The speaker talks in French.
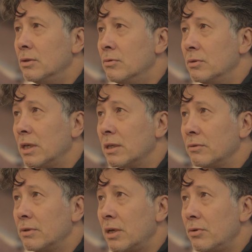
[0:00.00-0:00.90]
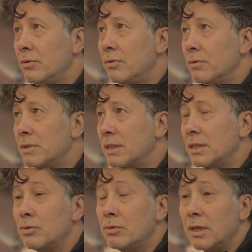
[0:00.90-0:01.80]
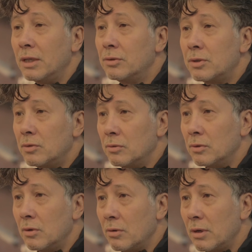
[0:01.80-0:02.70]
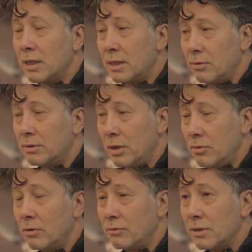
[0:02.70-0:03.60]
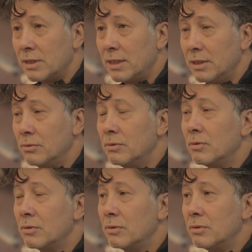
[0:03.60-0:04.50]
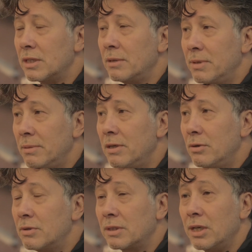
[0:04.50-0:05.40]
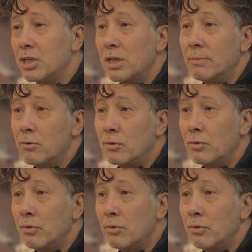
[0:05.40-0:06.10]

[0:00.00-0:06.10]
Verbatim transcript: Nous, on, on a lu, c'était une traduction de l'anglais qu'on a lu en français, nous. Donc, cette Bible illustrée, je l'ai beaucoup